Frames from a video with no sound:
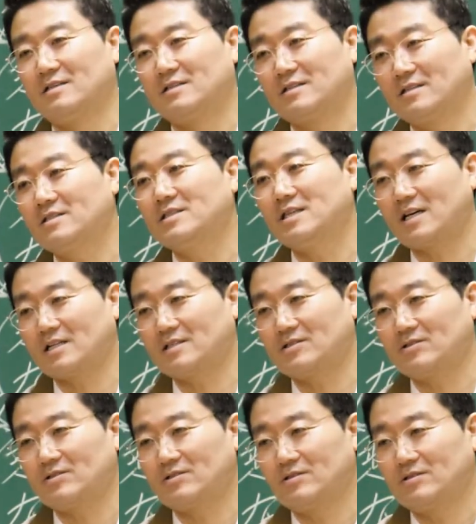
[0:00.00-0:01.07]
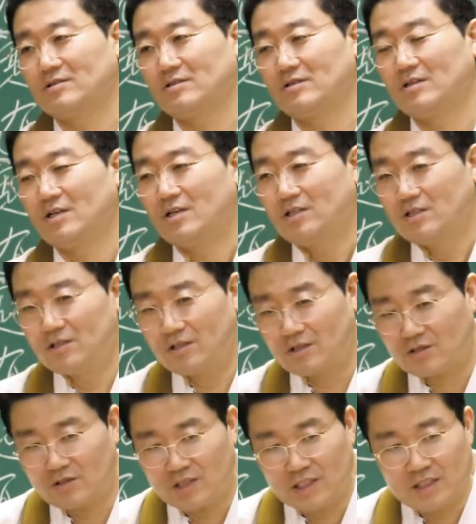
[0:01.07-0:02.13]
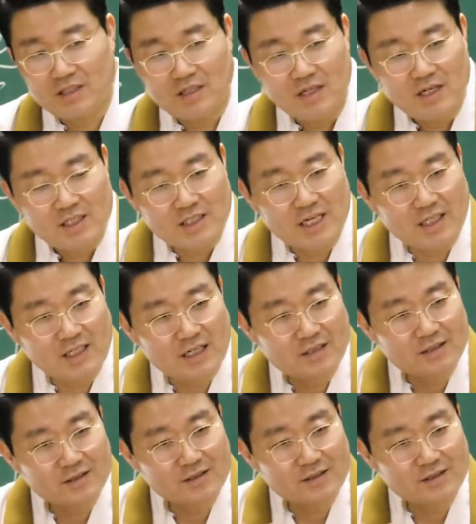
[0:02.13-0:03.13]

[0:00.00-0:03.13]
그런 이야기죠. 이것을 찾아서